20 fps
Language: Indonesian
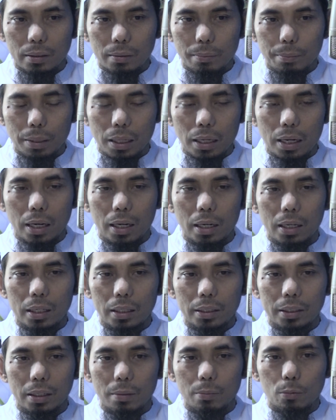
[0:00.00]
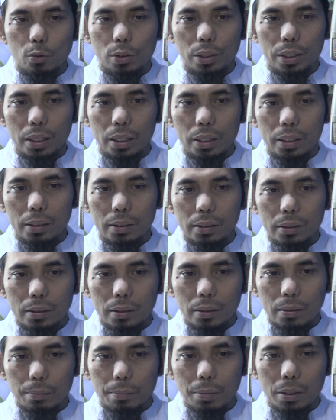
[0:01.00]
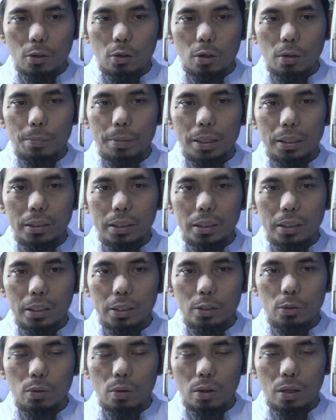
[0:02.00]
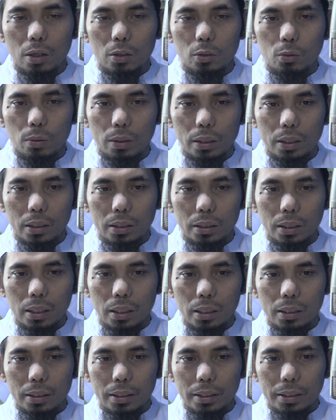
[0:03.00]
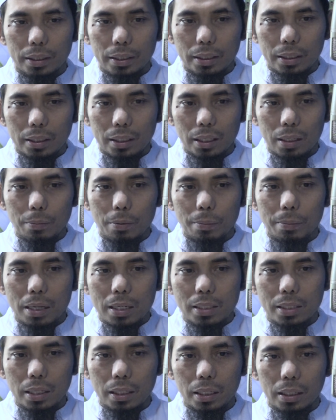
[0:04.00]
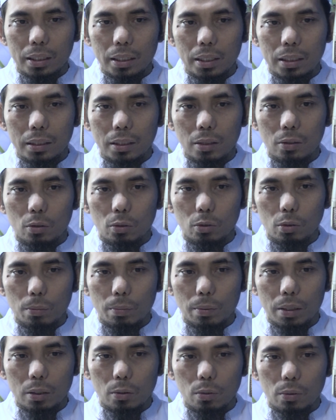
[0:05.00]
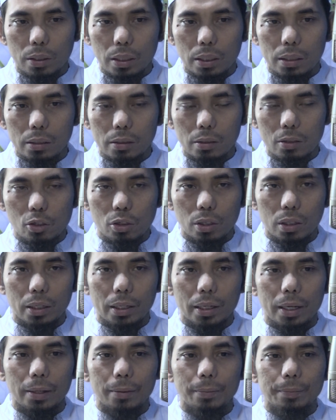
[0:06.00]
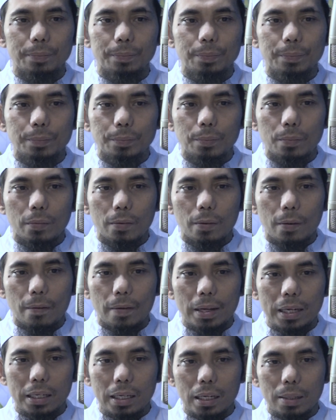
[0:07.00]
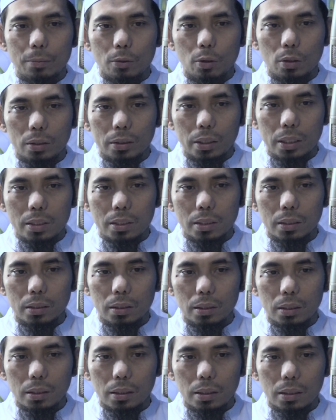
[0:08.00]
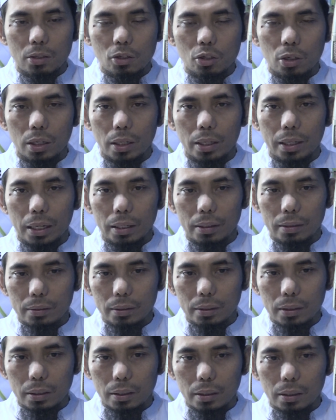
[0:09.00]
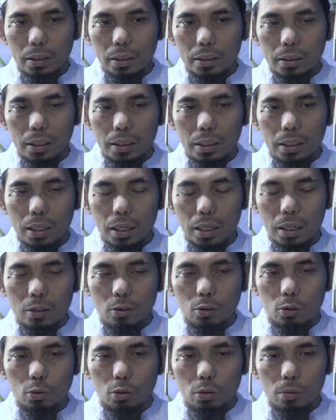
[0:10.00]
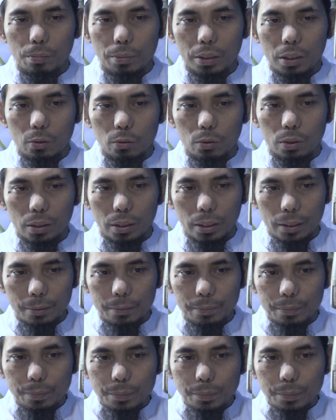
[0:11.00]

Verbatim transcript: berakhlak yang mulia, menghormati kedua orang tua kita yang memaksakan kita untuk melakukan kesyirikan. Ini dalam konteks kesyirikan, kita dilarang untuk mengikutinya.